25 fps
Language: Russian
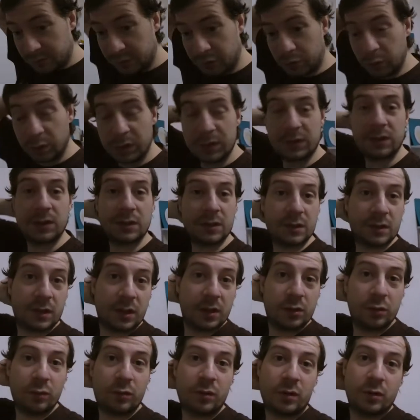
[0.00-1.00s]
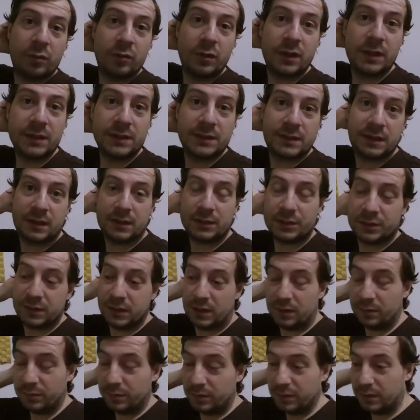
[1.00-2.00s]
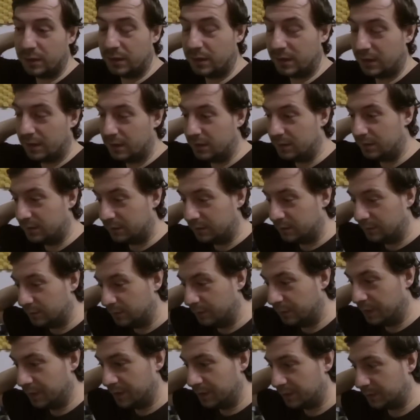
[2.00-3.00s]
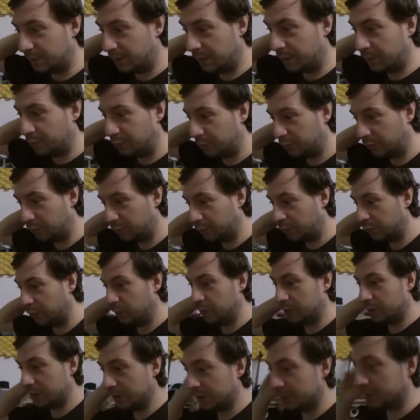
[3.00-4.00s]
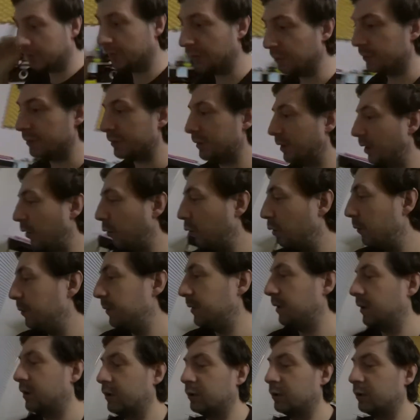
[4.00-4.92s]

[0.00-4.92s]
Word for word: Тетя, которая у нас должна была быть по поводу вот этой вот коробки,